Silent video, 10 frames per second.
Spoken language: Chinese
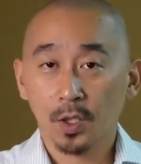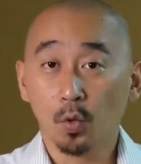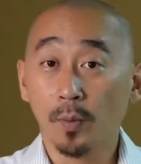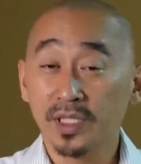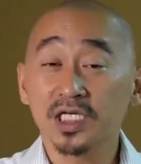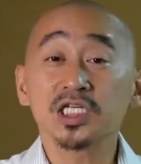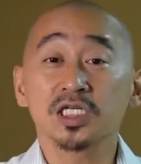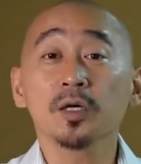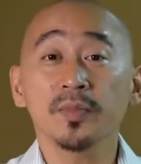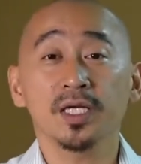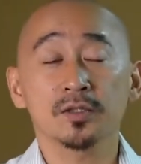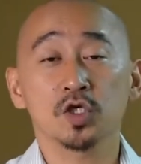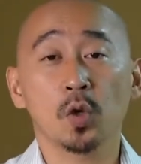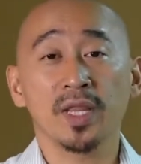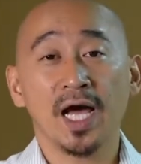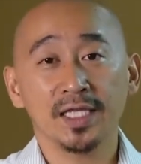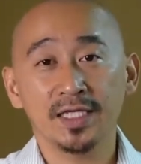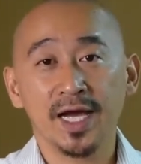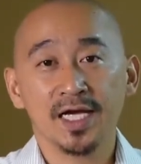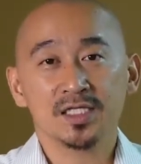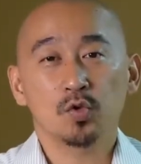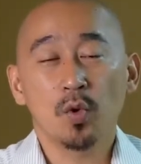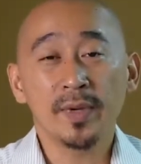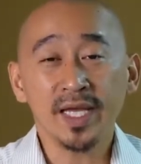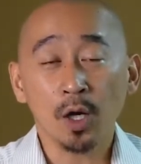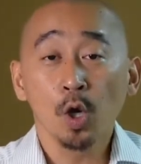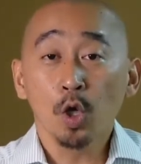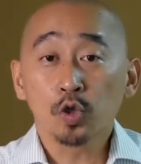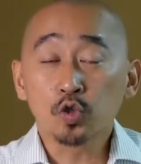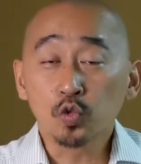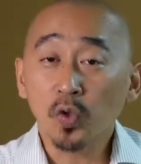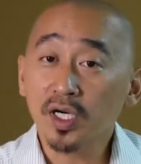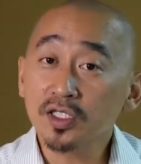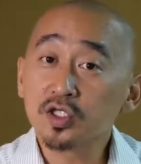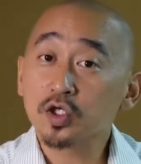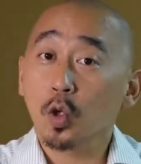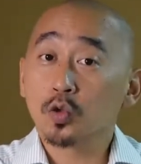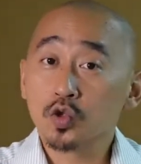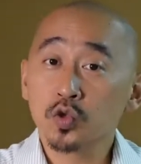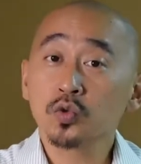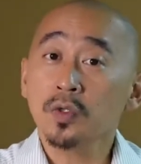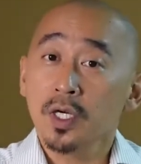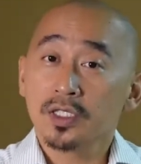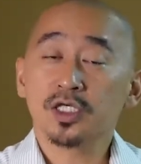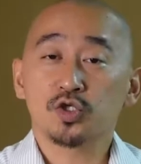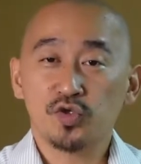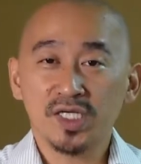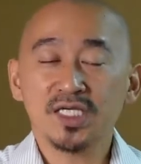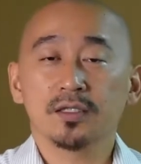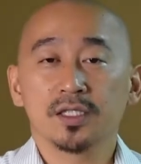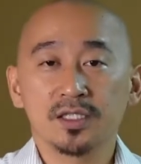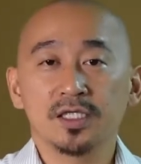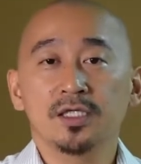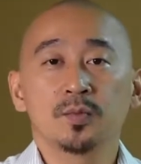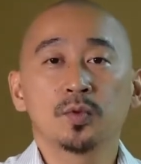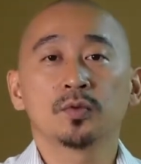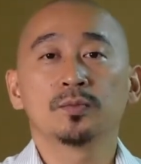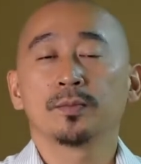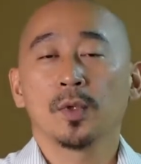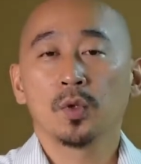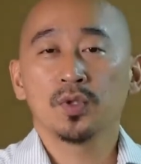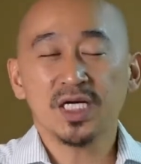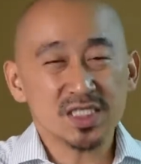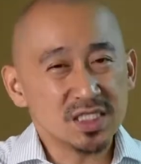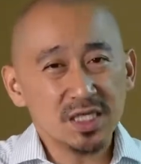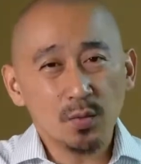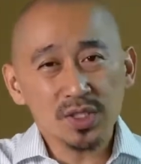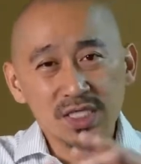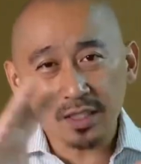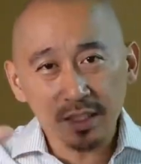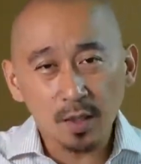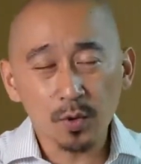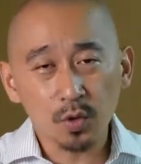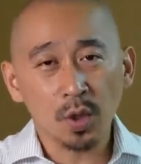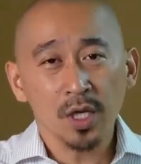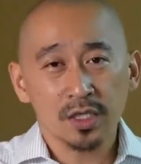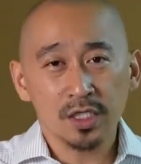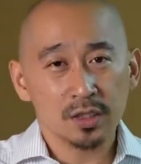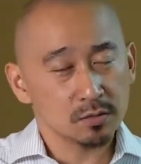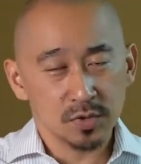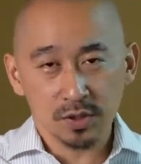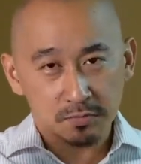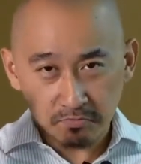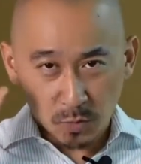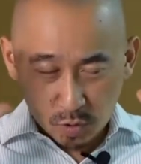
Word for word: 我们的生命从哪里开始？我们要如何走出这宣教的第一步？我讲今天我讲了那么多，你